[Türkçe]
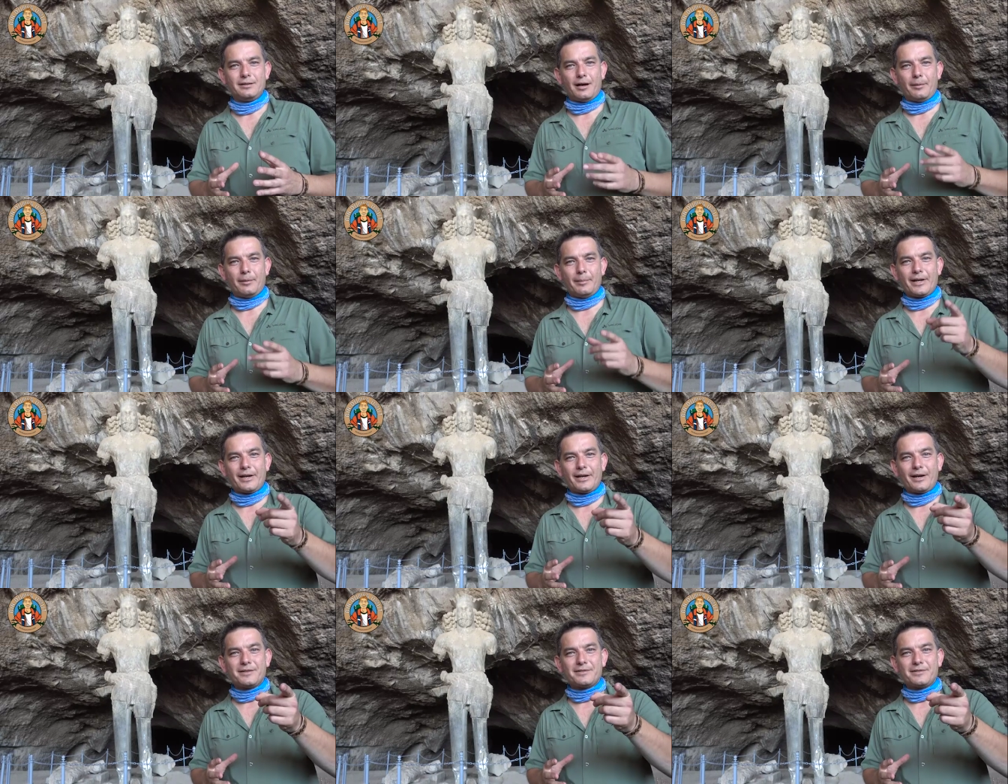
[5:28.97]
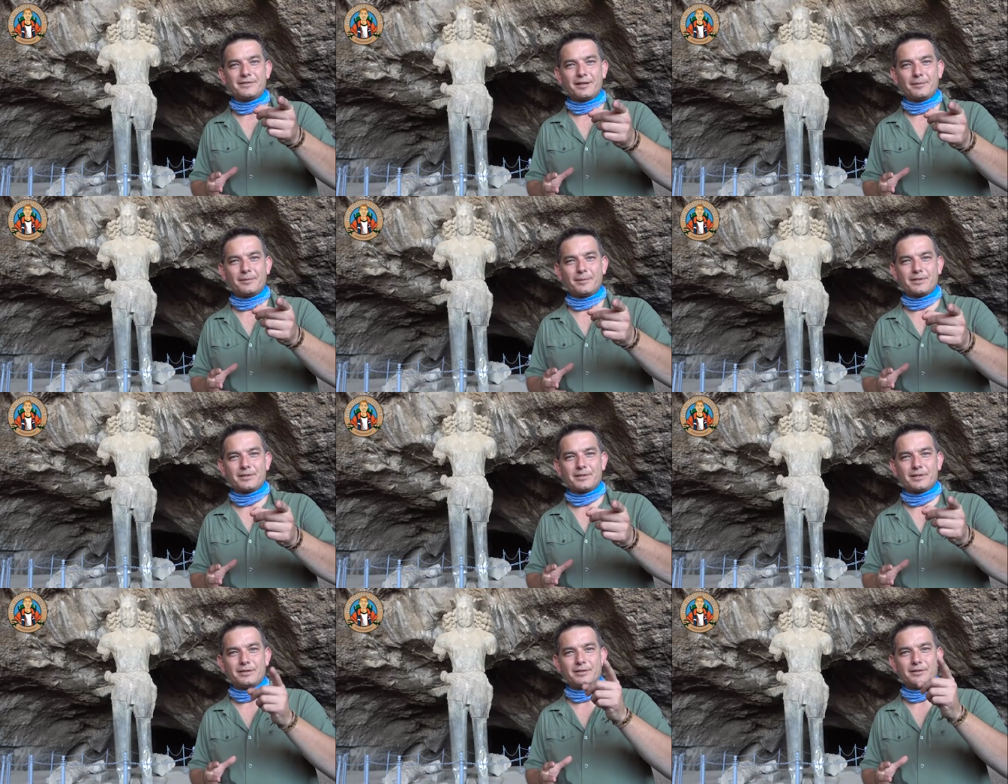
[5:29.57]
Amerikan
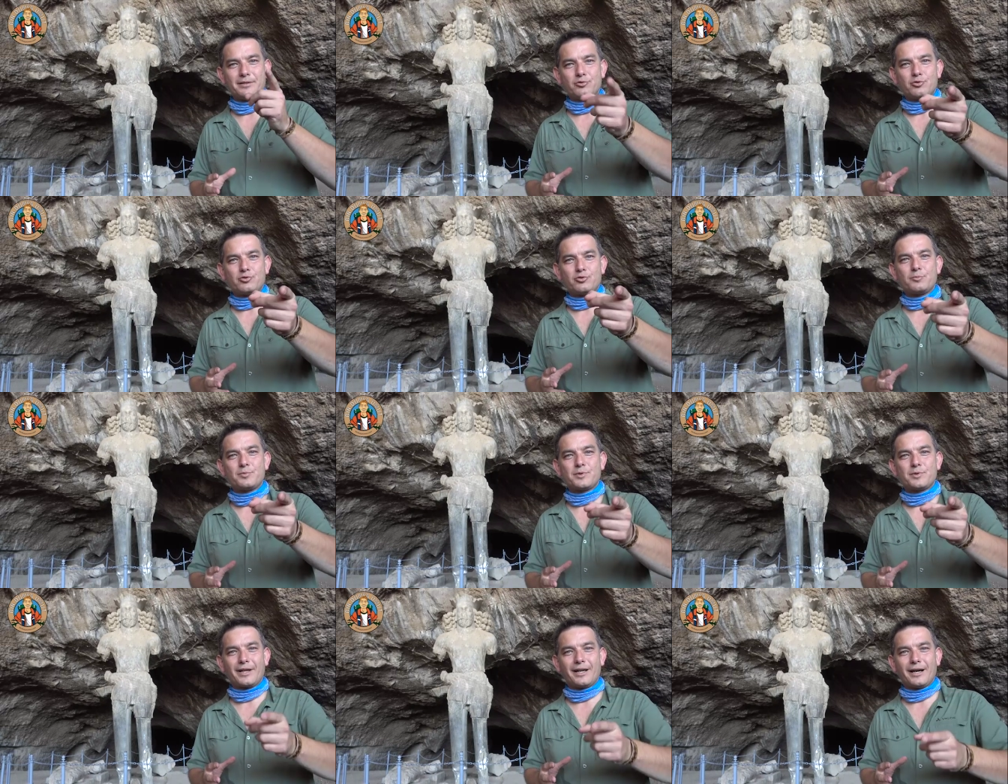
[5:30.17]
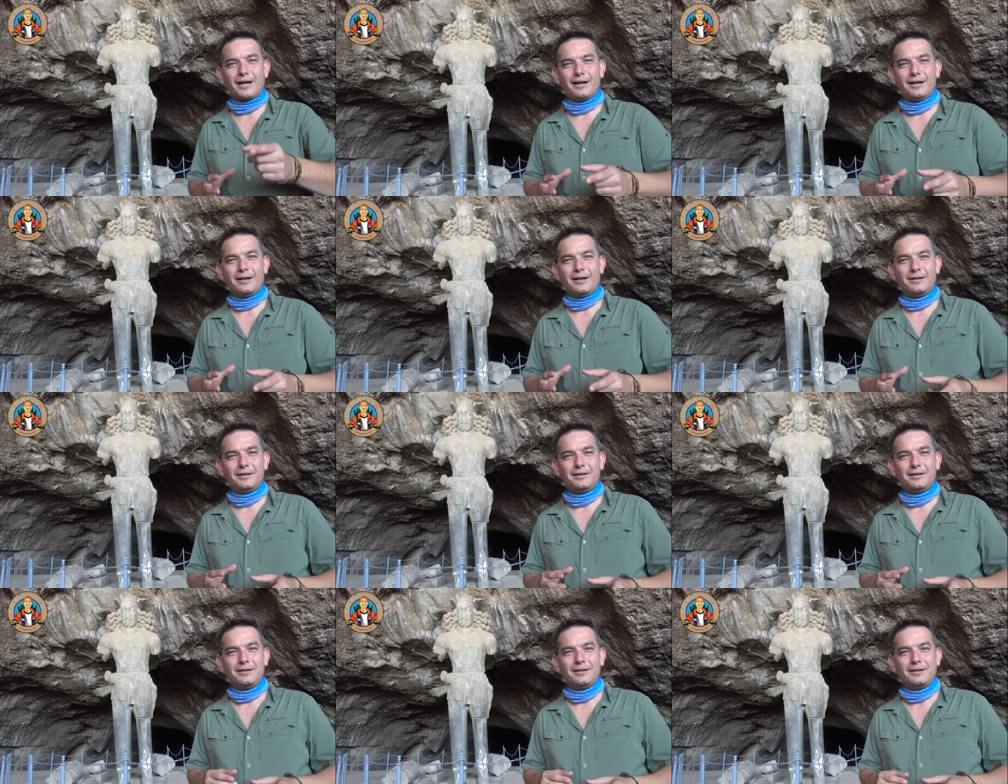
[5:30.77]
sineması sözüm sana.
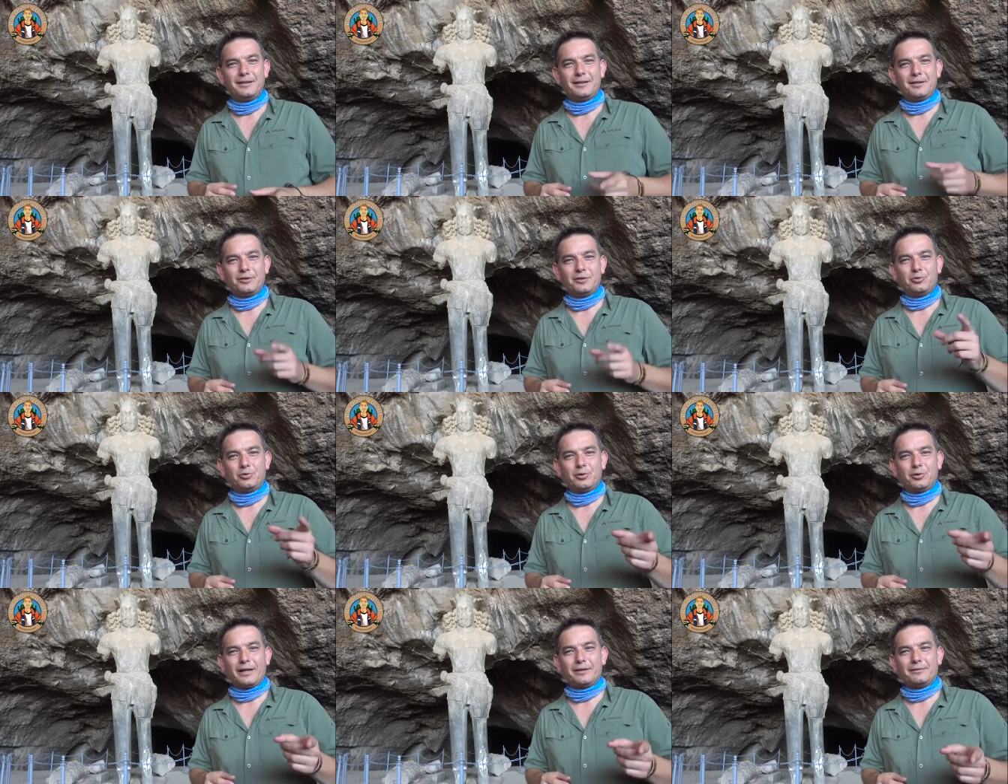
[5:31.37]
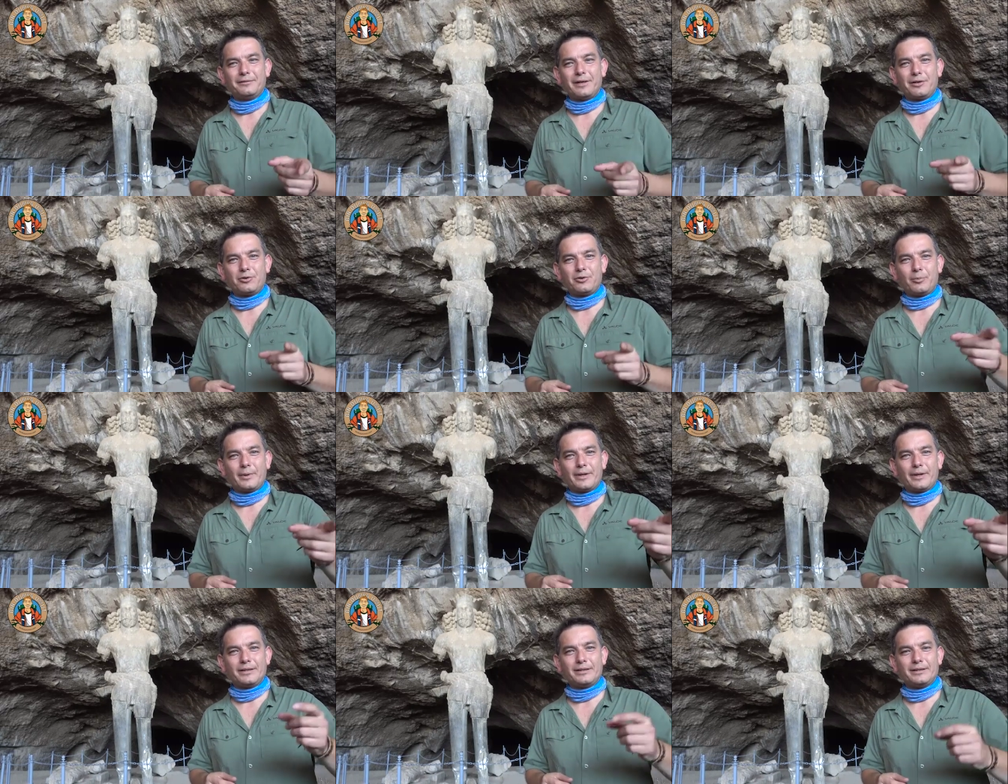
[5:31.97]
Yunan ve
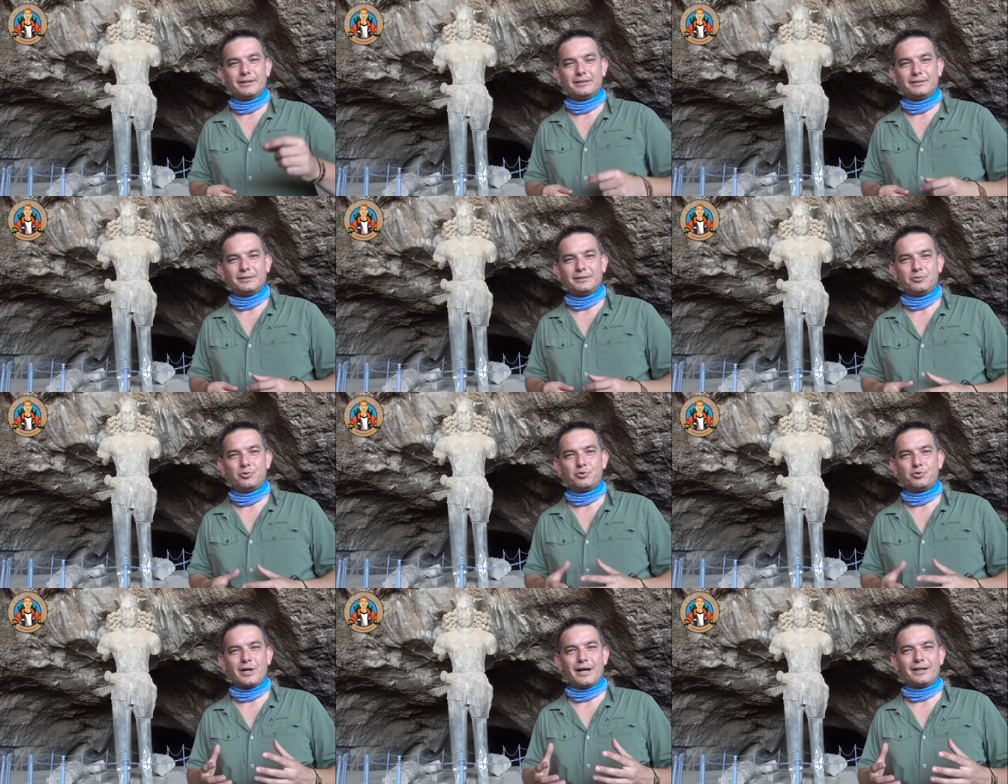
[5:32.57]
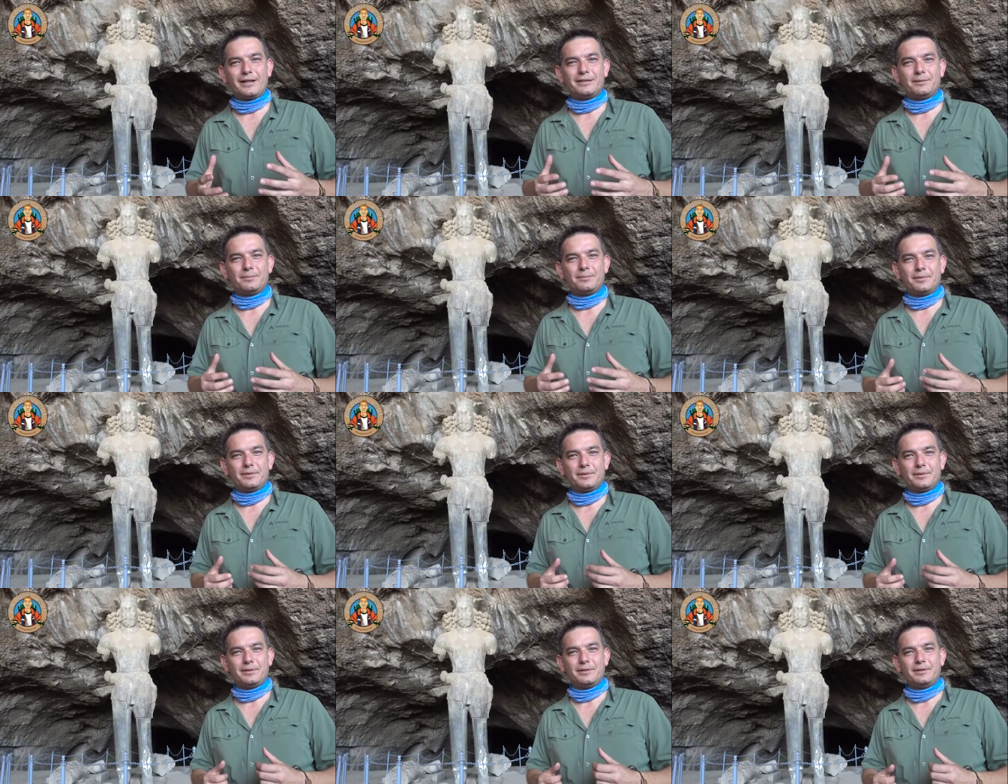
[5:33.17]
Roma'yı yüceltip
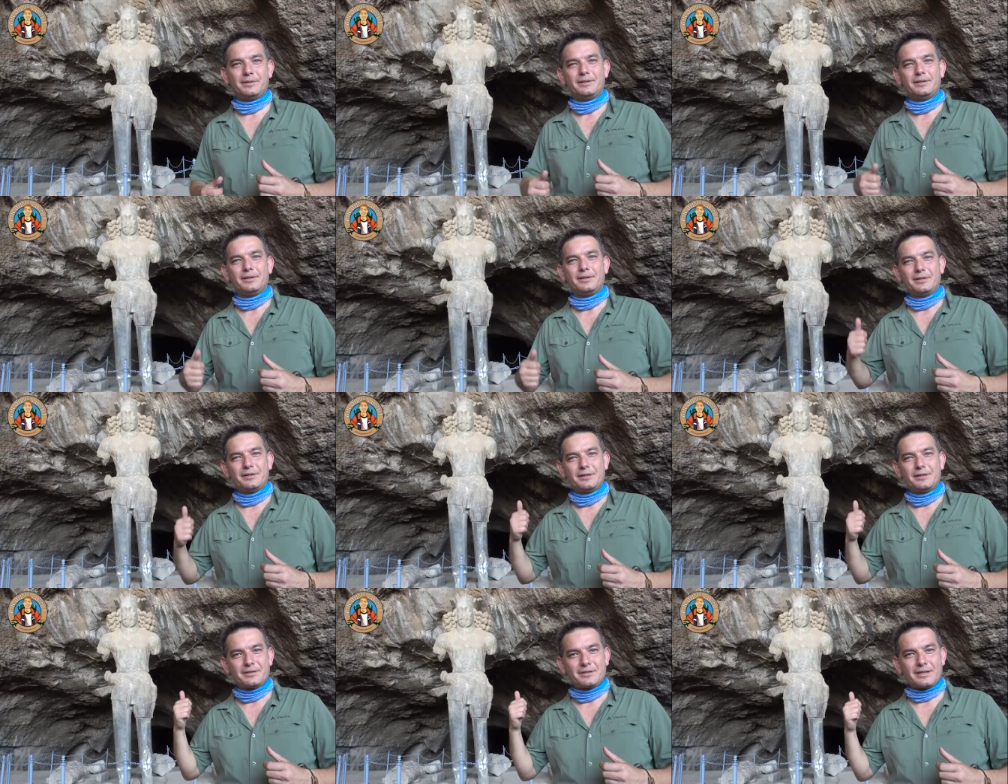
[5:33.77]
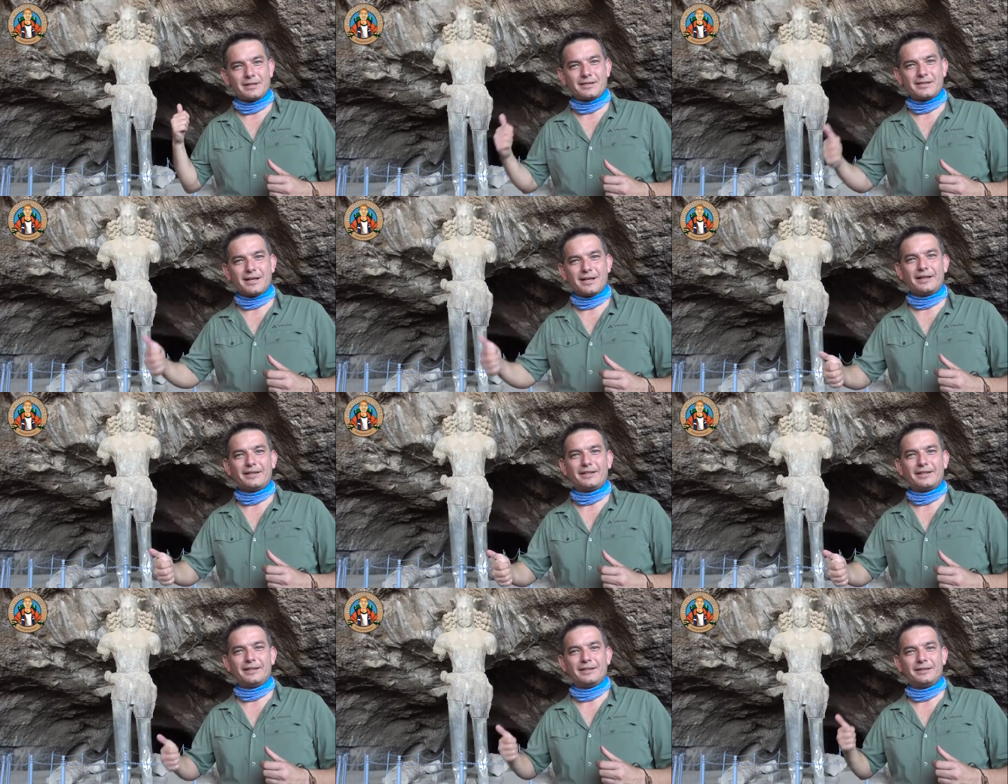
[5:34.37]

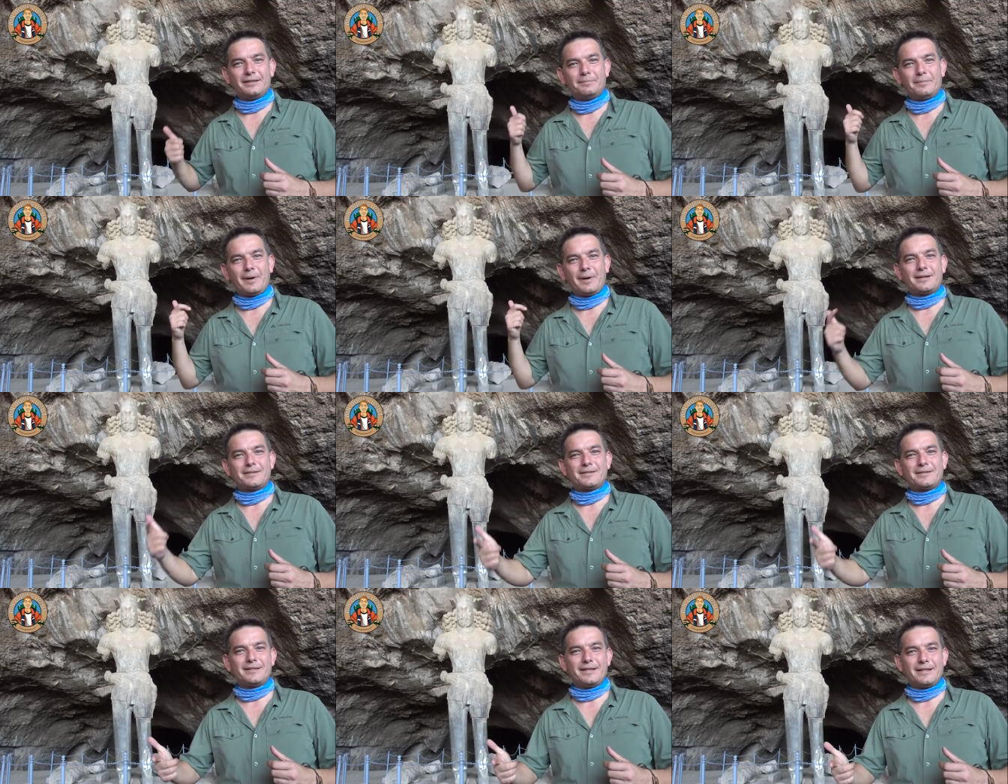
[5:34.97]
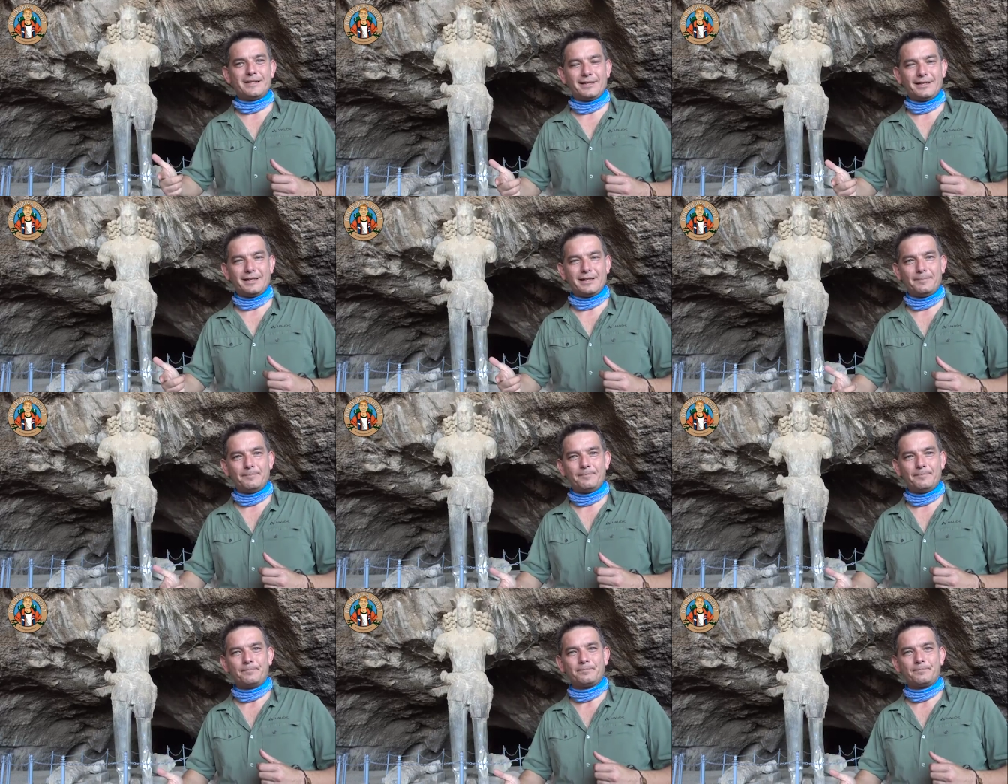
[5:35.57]
Sasani'yi, Persleri,